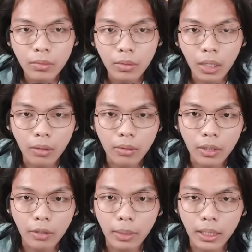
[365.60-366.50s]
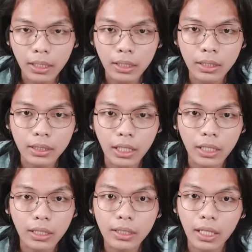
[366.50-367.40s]
Wow, aku malah ke
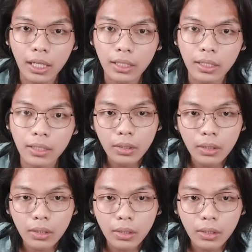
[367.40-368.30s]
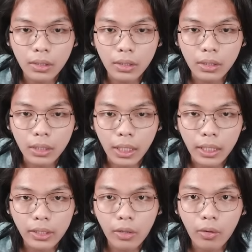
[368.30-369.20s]
jalan yang lain nih. Eh, uh,
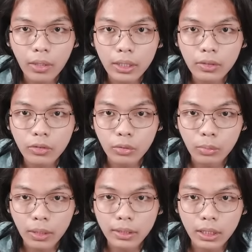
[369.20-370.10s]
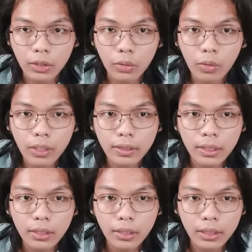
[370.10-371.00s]
kayaknya goanya cuma segitu doang sih
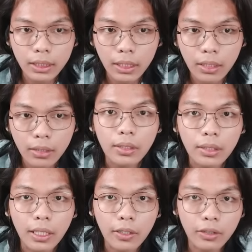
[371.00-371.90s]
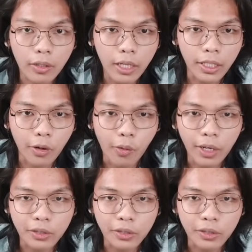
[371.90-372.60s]
ternyata. Ya, aku tahu ada koa,